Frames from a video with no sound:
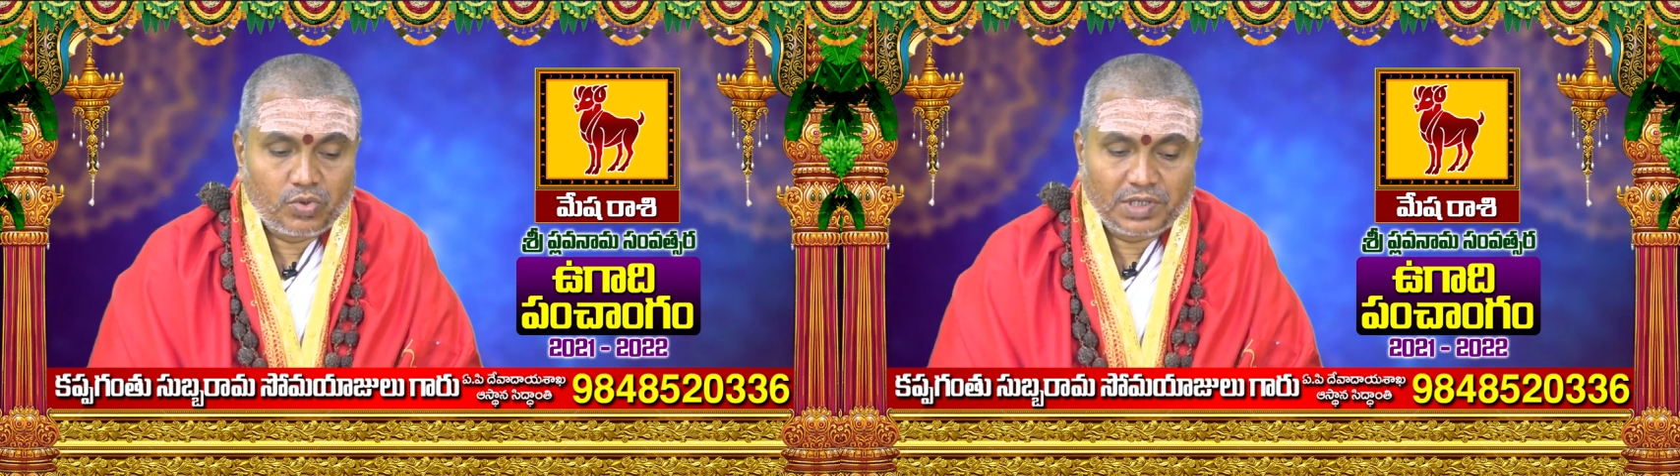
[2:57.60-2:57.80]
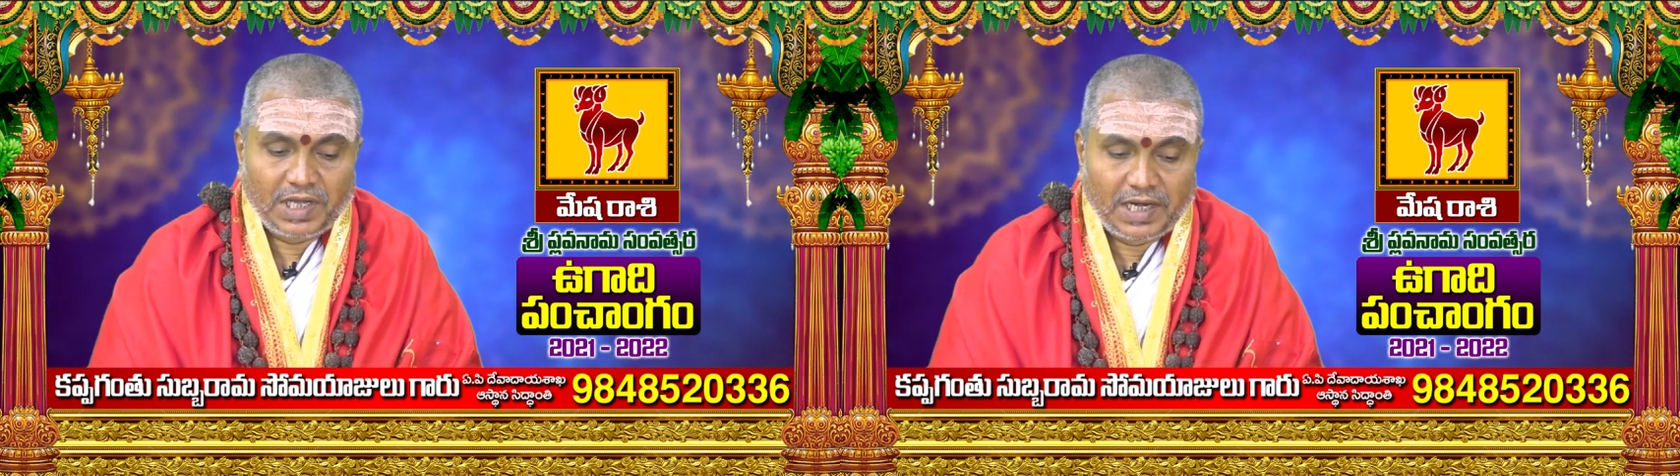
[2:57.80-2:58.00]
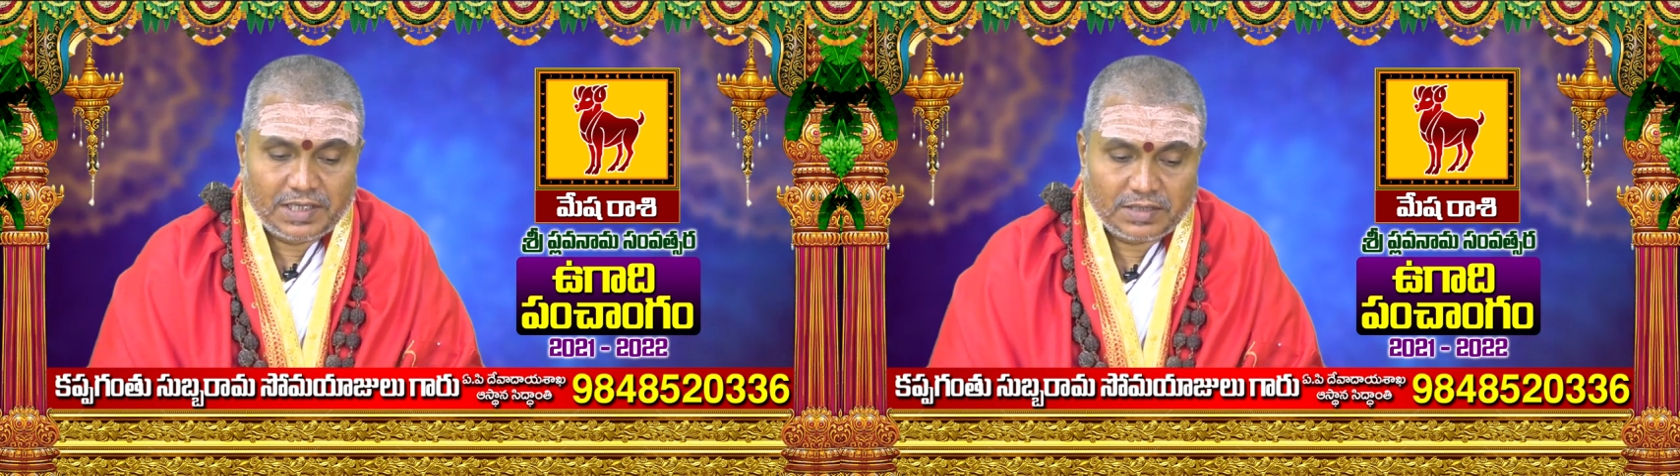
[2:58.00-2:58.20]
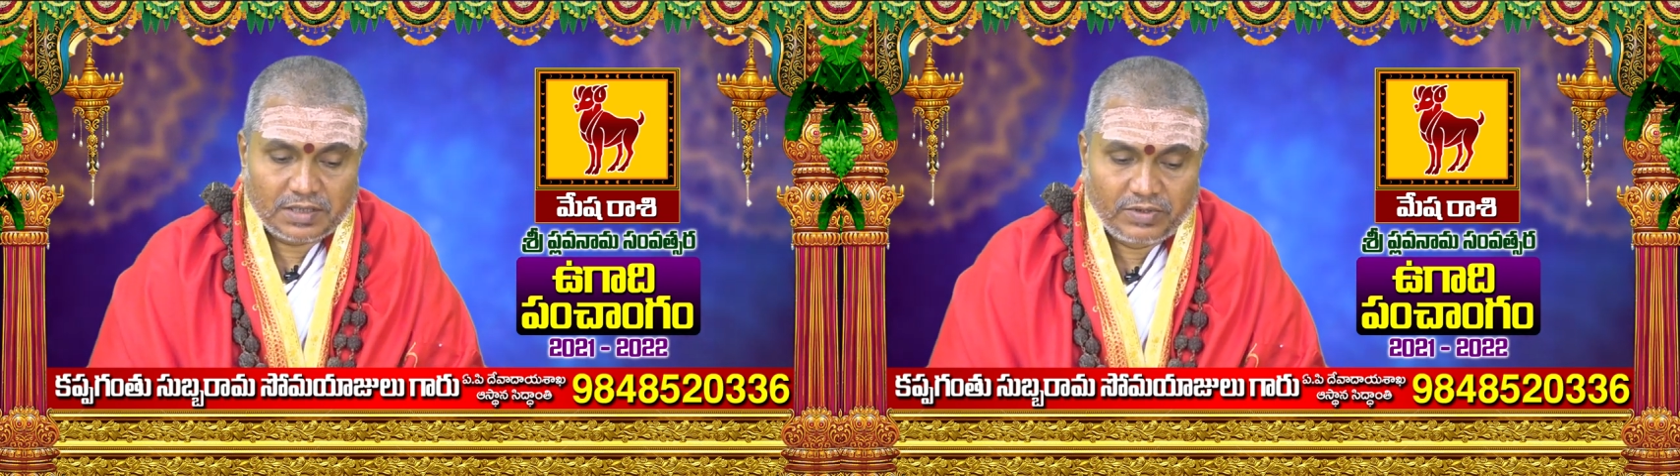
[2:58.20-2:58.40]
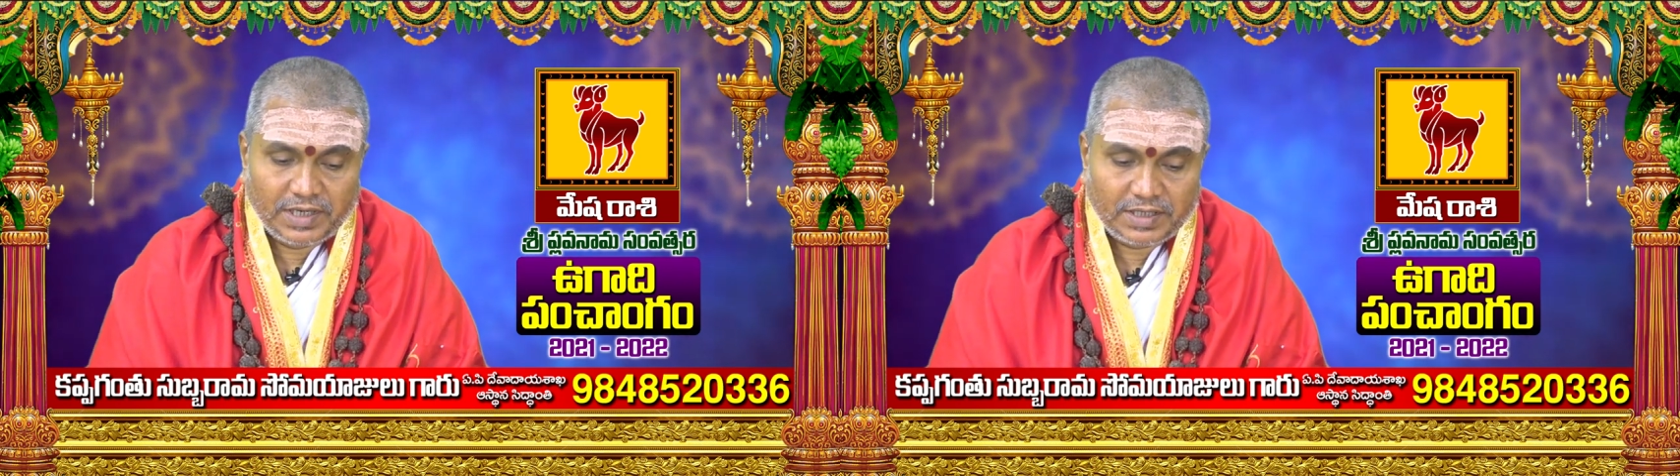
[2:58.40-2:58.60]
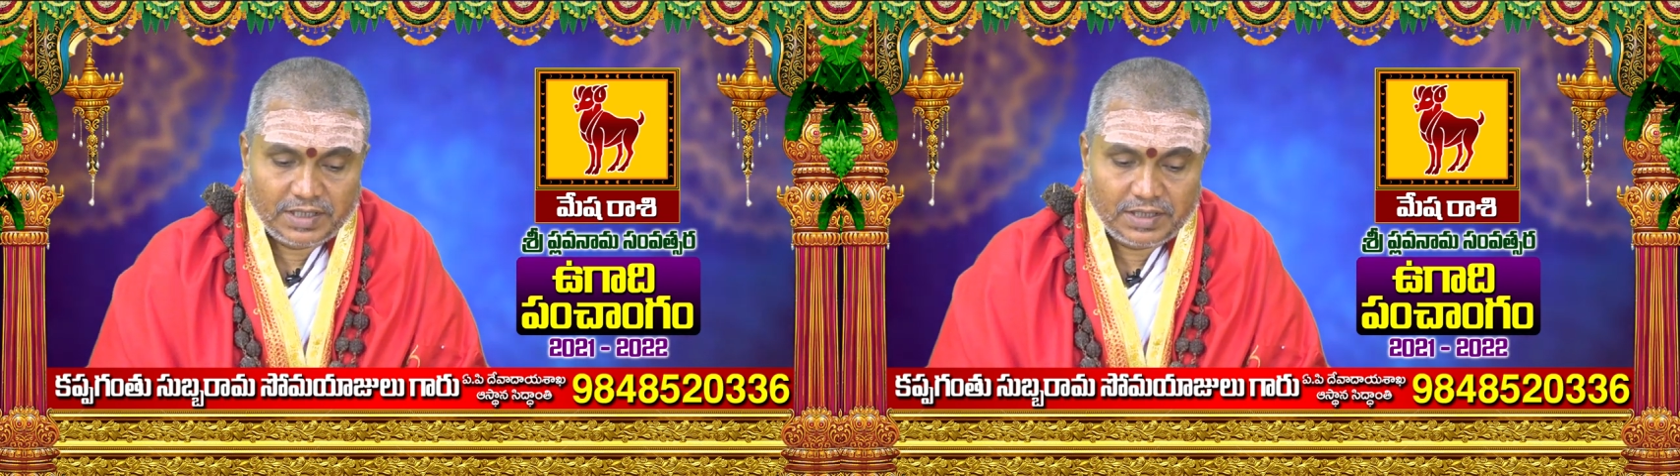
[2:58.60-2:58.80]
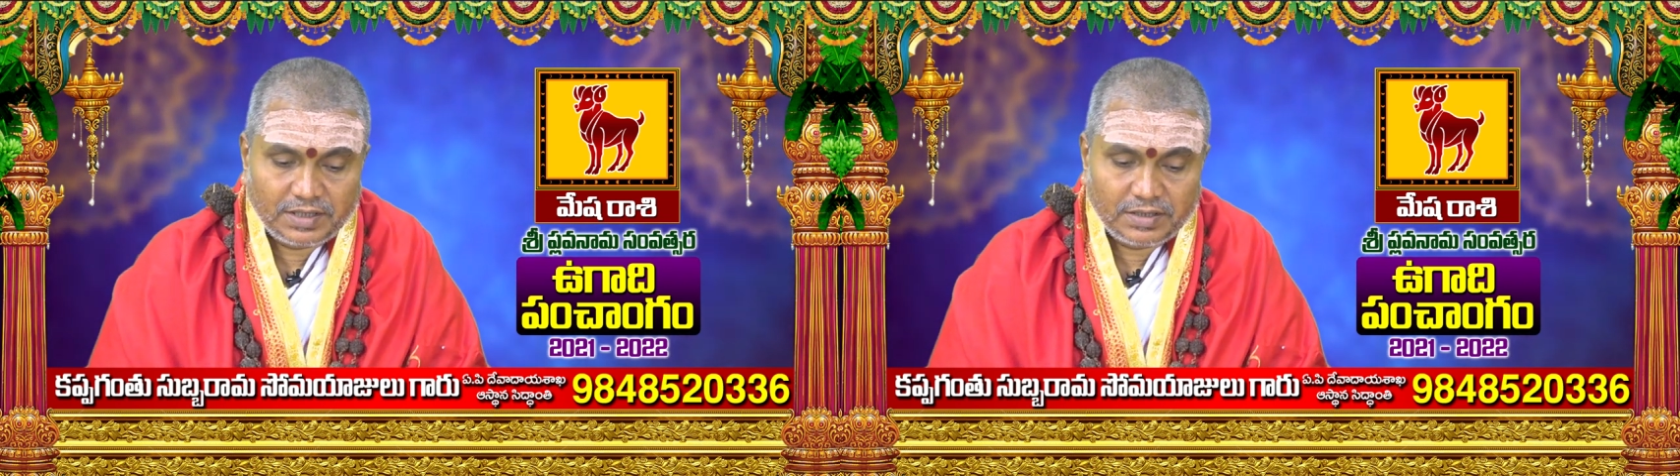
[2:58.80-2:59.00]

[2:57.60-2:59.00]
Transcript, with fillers: కృత్తిగా నక్షత్రం వారికి